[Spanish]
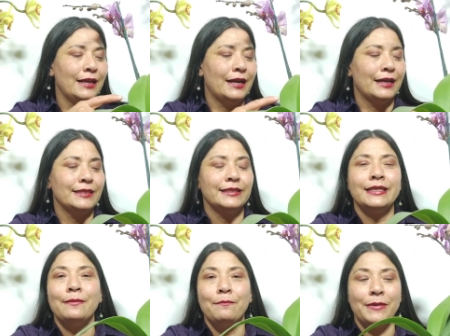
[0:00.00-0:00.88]
las raíces
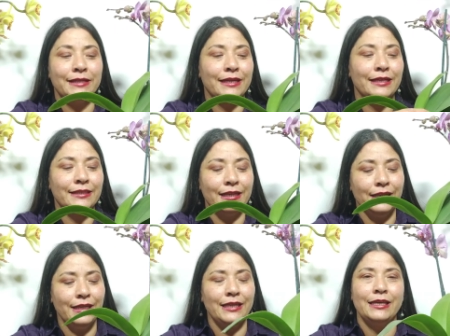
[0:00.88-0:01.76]
se le empiezan a
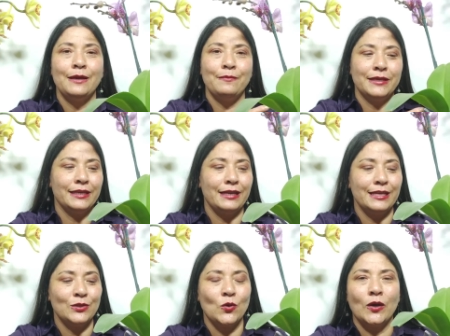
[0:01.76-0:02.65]
salir y empiezan a
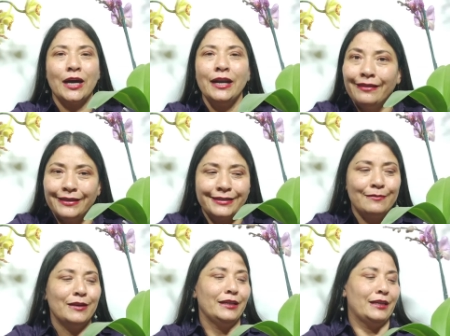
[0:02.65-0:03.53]
descolgar de
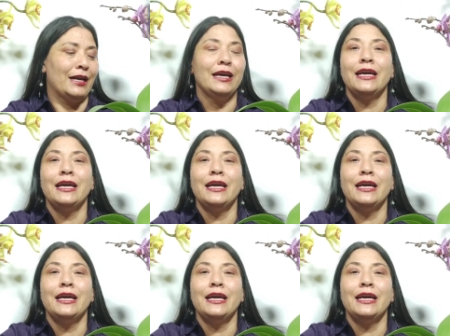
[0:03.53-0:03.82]
esta manera.